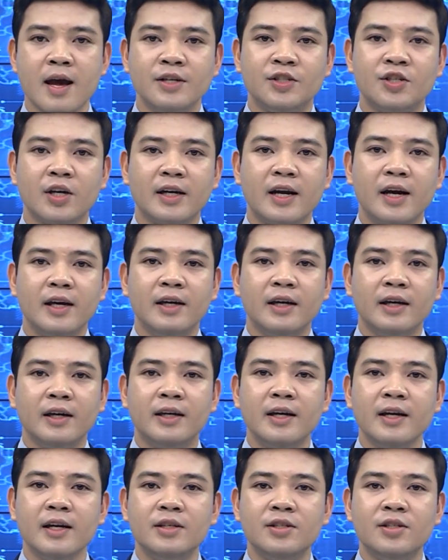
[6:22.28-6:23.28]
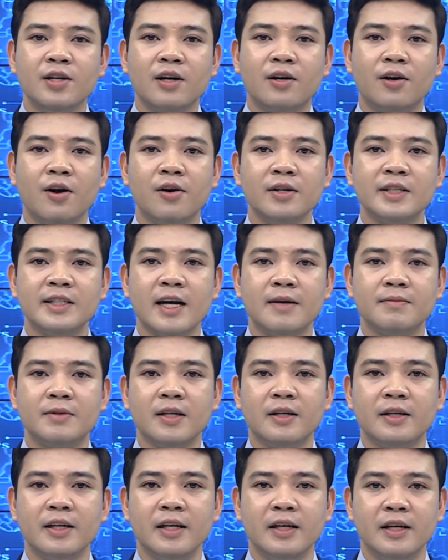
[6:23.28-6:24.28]
Trước đây, khi chưa có trạm
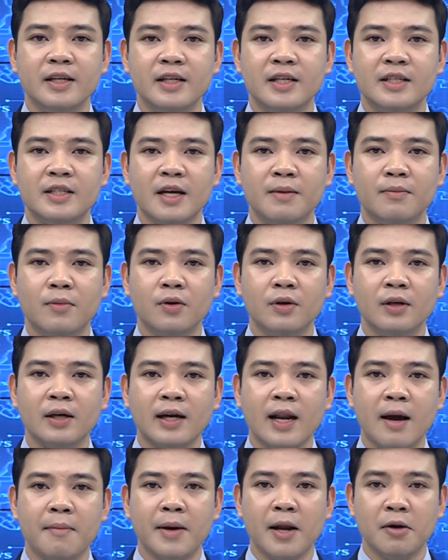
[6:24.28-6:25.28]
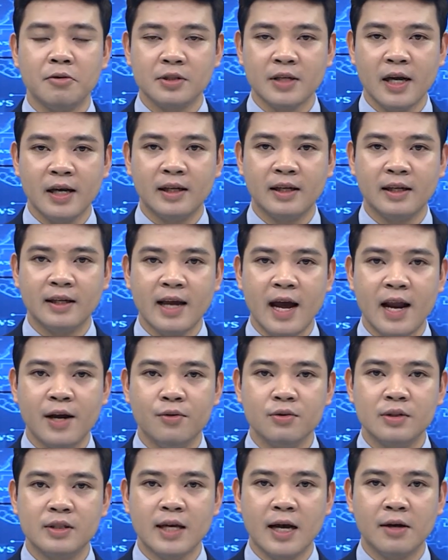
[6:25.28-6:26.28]
dừng nghỉ I C bốn Tam Đảo Xanh tại
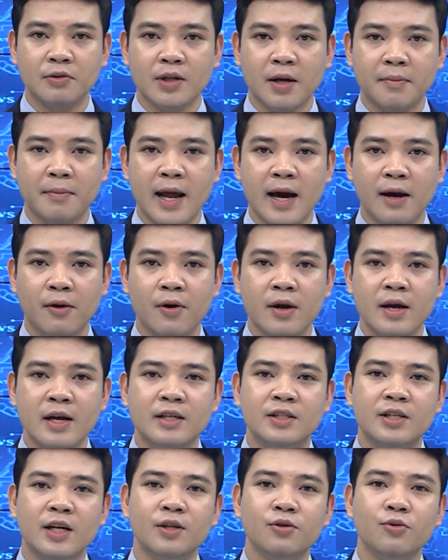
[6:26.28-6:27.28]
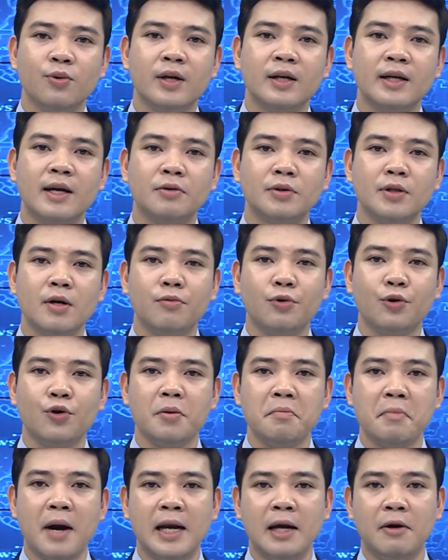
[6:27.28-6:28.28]
nút giao Tam Đảo trên tuyến cao tốc
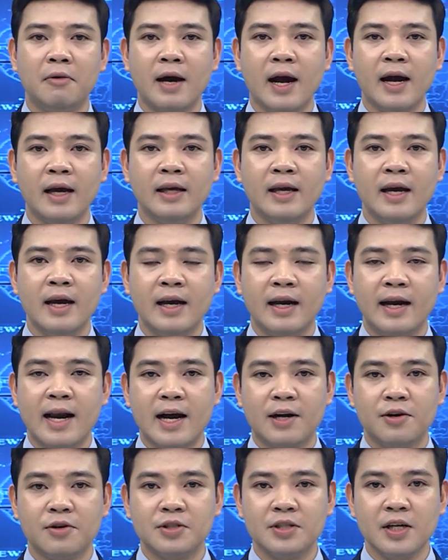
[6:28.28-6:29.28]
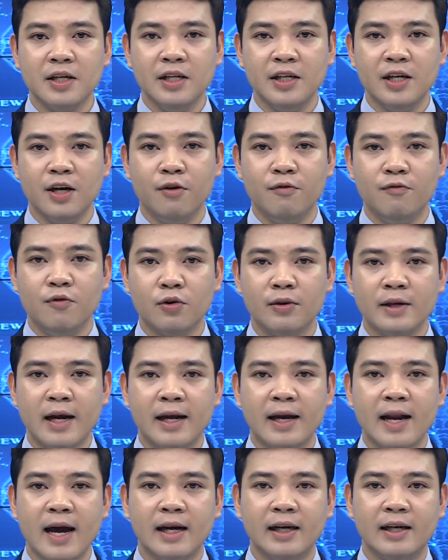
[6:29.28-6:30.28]
Nội Bài Lào Cai, đã có rất nhiều vụ tai
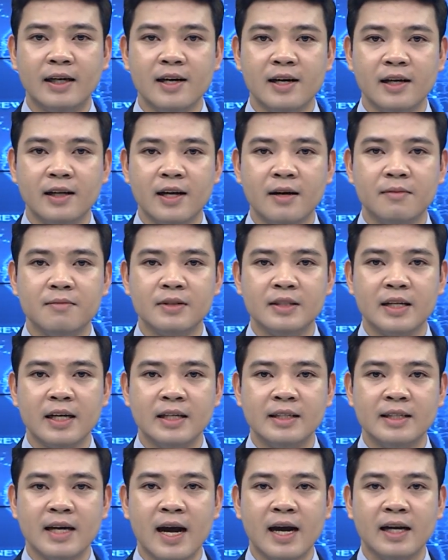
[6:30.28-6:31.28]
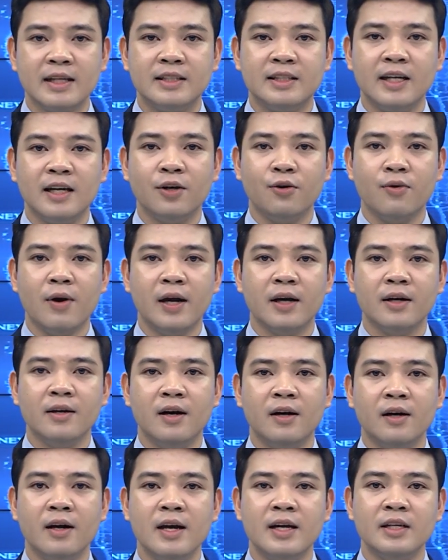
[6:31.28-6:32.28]
nạn thương tâm xảy ra trên đoạn
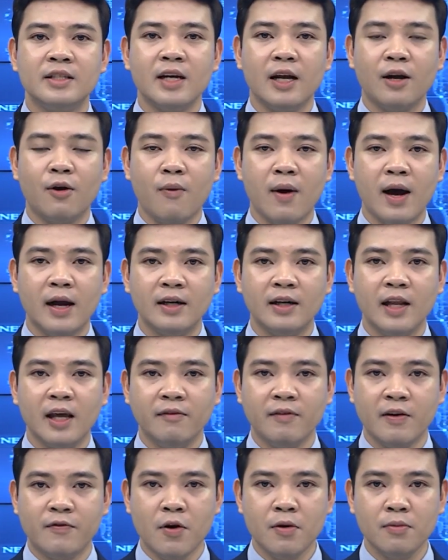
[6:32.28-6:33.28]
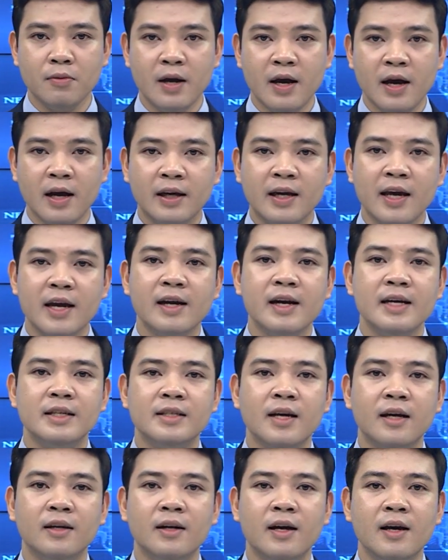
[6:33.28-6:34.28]
đường chạy qua tỉnh Vĩnh Phúc khi người
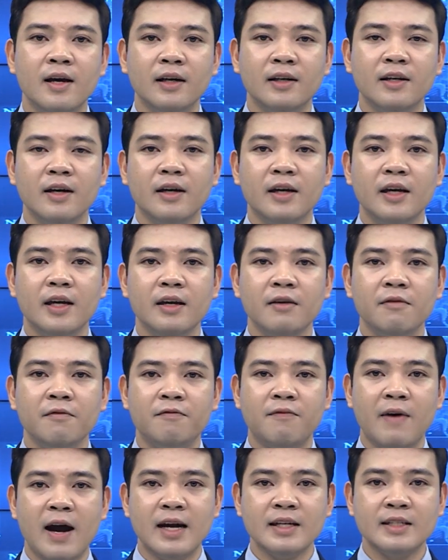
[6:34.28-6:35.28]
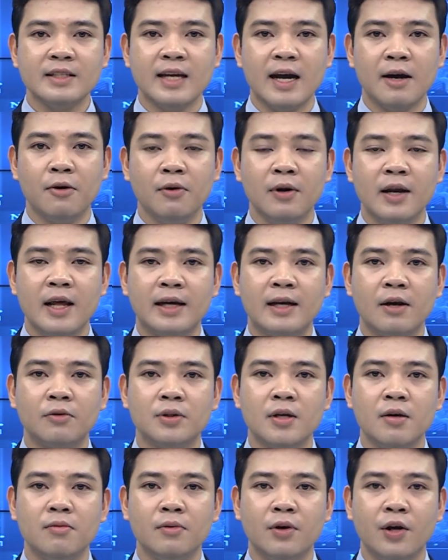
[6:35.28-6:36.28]
dân tự ý phá rào lên cao
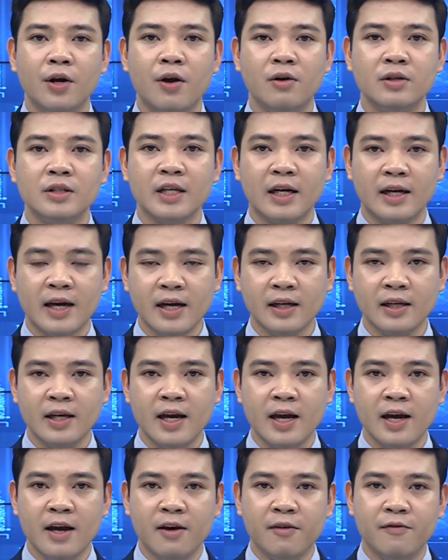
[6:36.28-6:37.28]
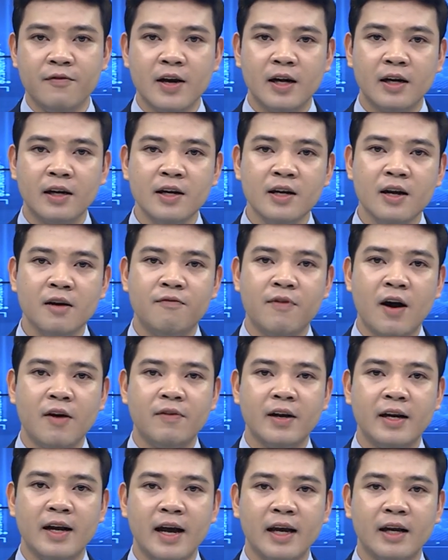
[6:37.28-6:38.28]
tốc đón xe khách. Việc đưa vào
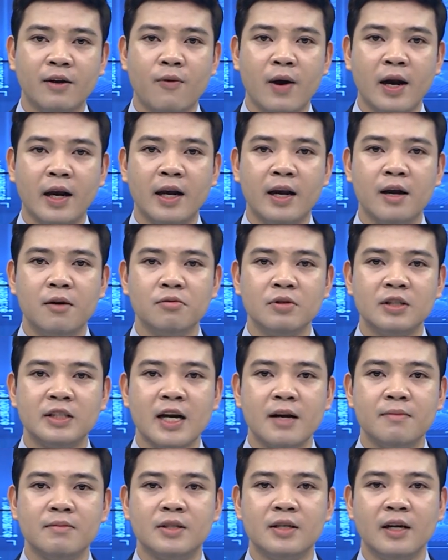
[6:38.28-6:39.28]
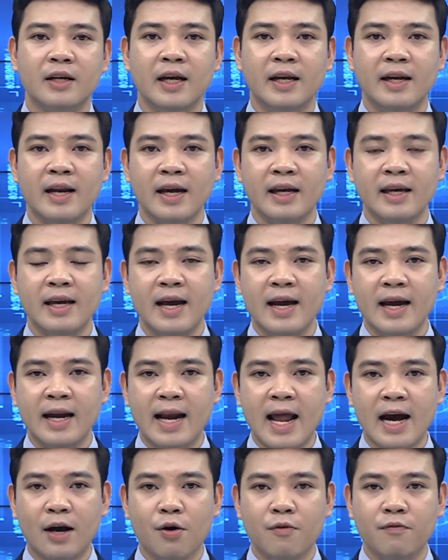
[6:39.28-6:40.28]
vận hành hoạt động trạm dừng nghỉ này
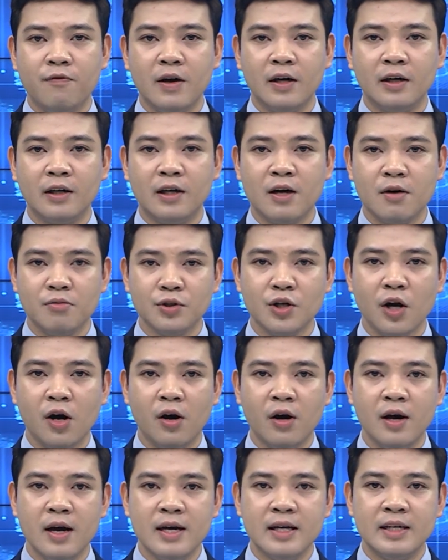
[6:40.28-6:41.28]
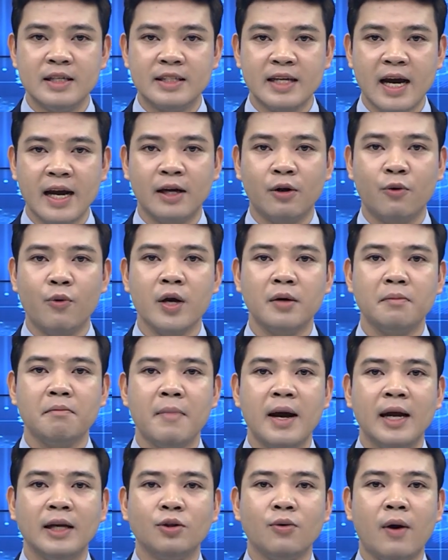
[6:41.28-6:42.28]
đã góp phần không nhỏ giải quyết
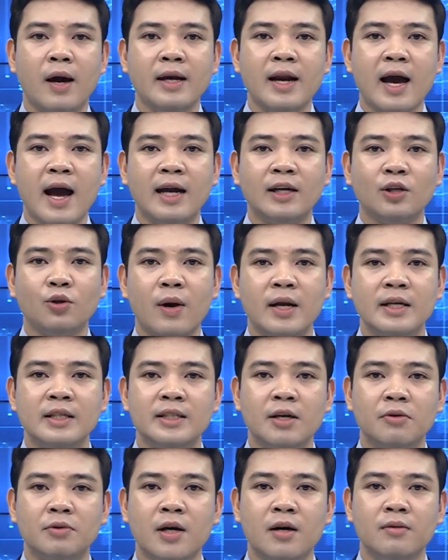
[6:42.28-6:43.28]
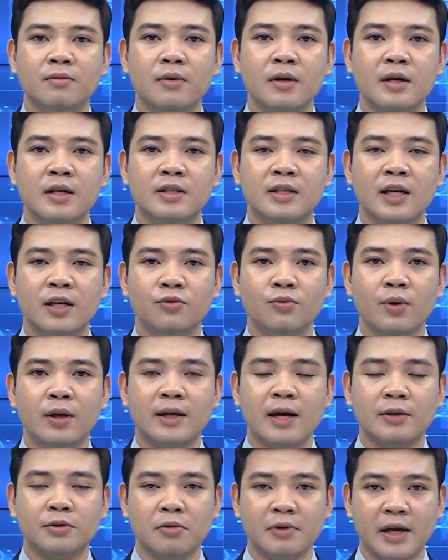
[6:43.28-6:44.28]
bài toán an toàn giao thông trên tuyến
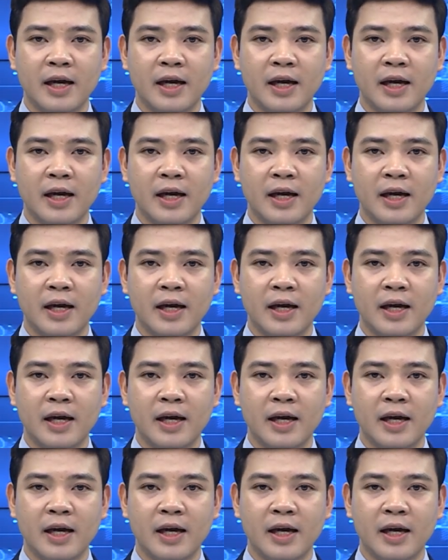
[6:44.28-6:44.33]
cao tốc